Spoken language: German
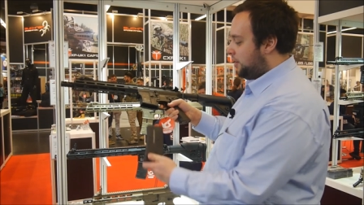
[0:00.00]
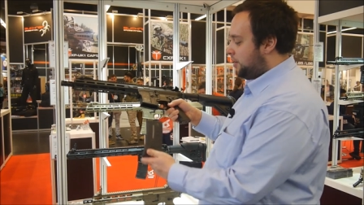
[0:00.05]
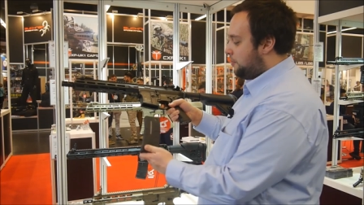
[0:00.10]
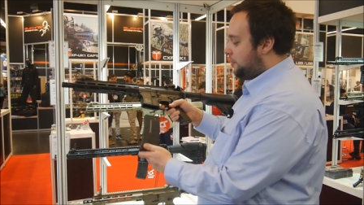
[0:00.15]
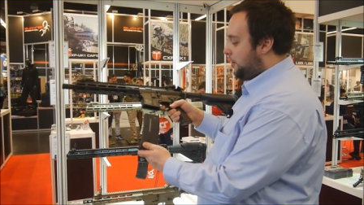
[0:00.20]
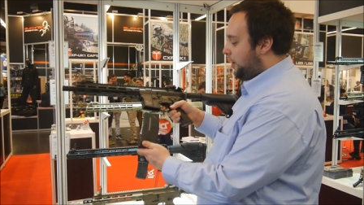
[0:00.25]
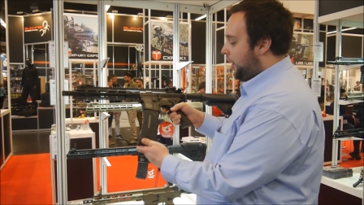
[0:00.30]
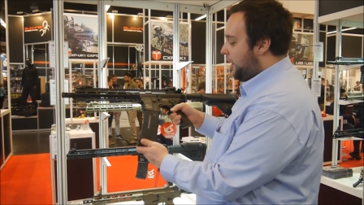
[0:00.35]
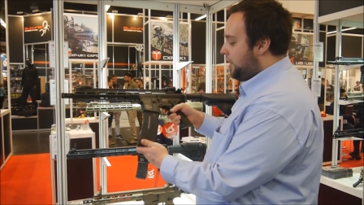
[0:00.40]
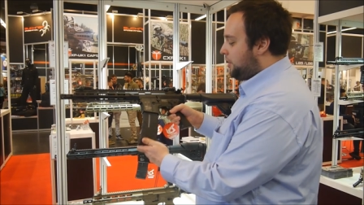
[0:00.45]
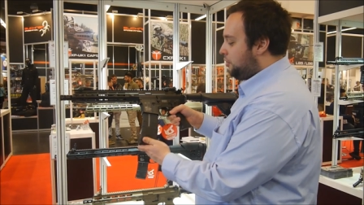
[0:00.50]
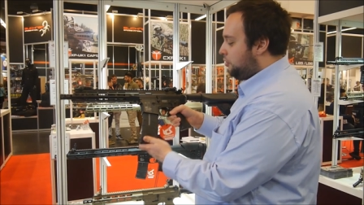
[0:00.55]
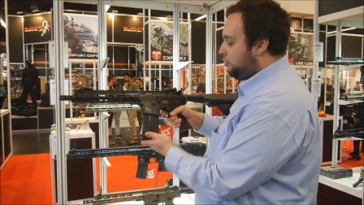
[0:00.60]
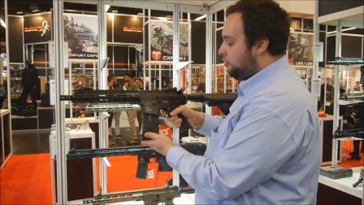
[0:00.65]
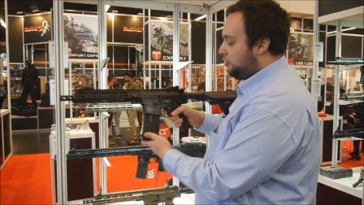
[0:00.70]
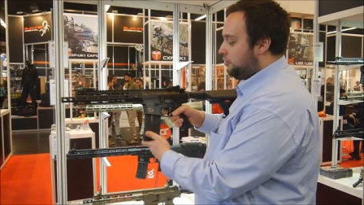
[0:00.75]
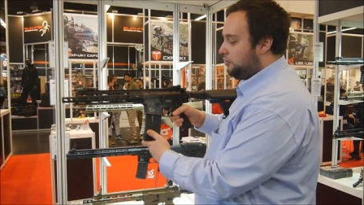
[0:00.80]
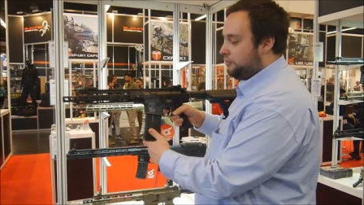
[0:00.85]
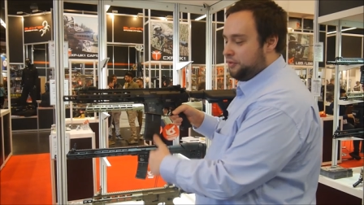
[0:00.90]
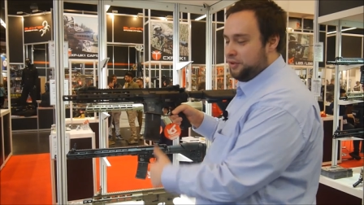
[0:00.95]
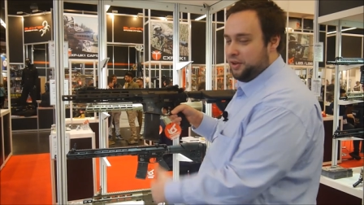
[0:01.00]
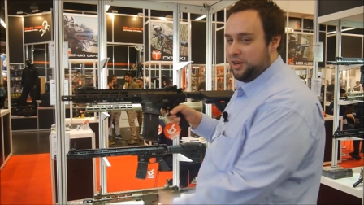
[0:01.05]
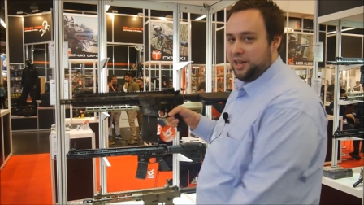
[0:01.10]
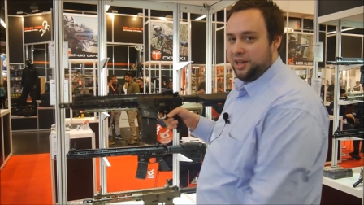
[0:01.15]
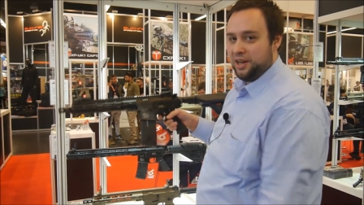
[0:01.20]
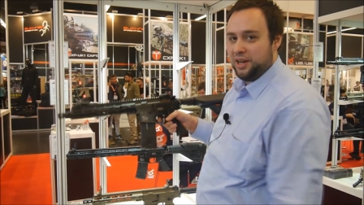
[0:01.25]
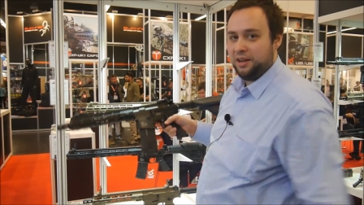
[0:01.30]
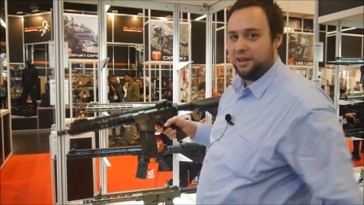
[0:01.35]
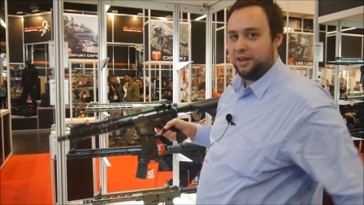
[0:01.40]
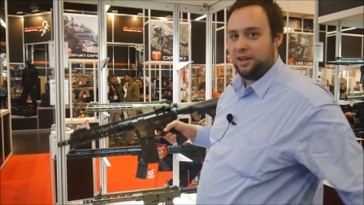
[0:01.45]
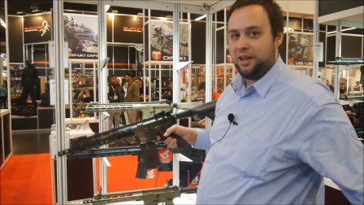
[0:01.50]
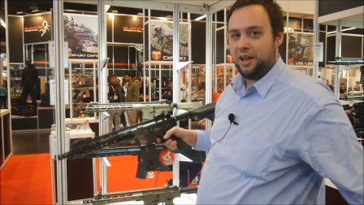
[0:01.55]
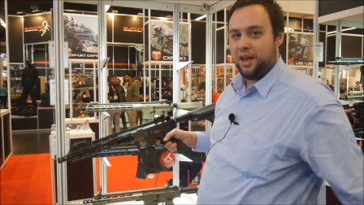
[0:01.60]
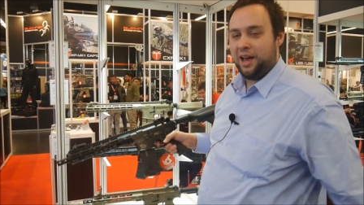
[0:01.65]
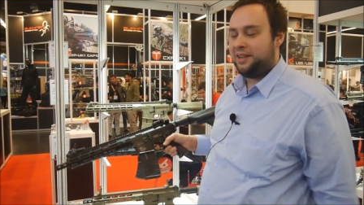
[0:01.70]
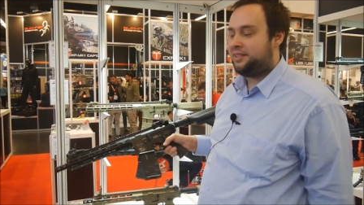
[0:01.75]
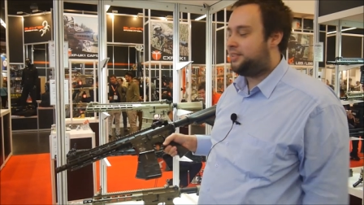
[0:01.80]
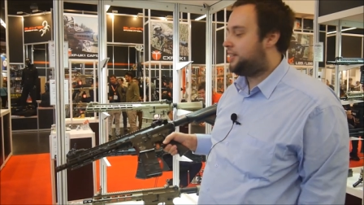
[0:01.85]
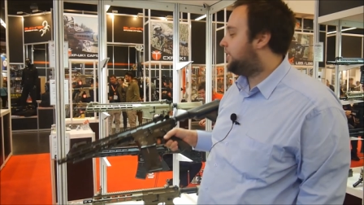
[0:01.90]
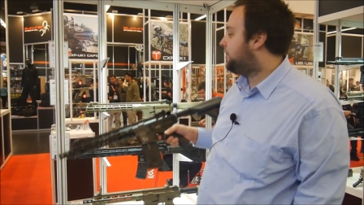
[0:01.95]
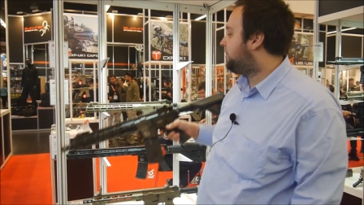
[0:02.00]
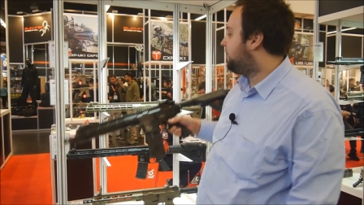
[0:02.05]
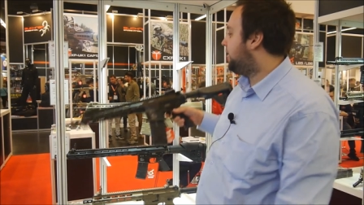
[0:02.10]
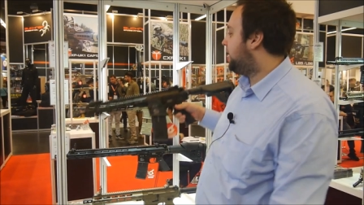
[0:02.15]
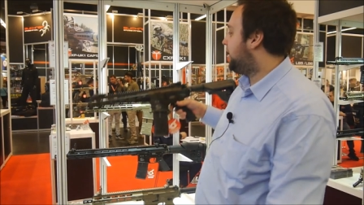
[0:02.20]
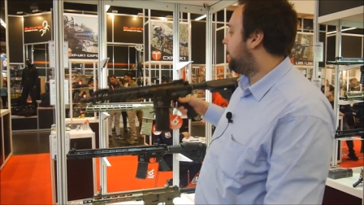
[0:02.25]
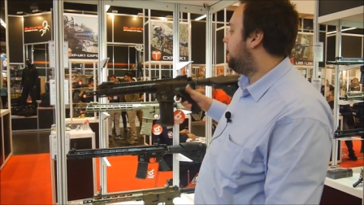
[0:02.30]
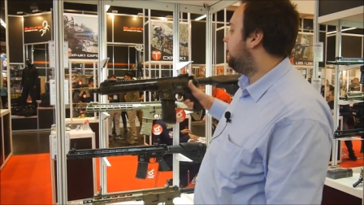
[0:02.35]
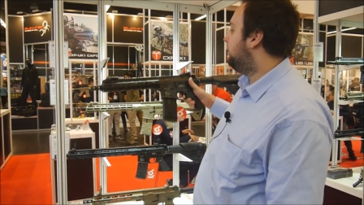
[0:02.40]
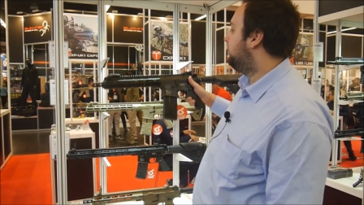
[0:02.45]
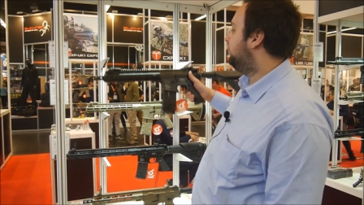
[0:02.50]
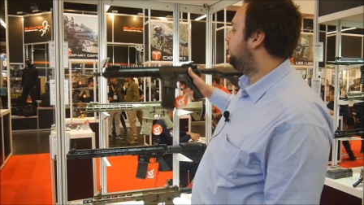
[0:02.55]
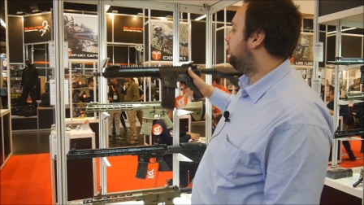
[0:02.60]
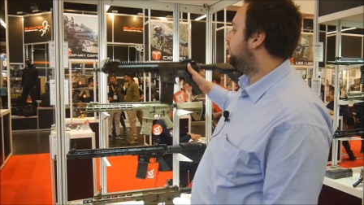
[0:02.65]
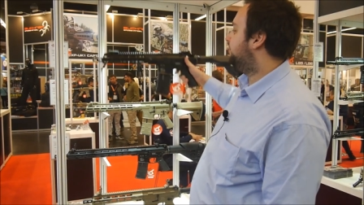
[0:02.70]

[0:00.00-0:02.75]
eine Bereicherung für die ICS-Serien.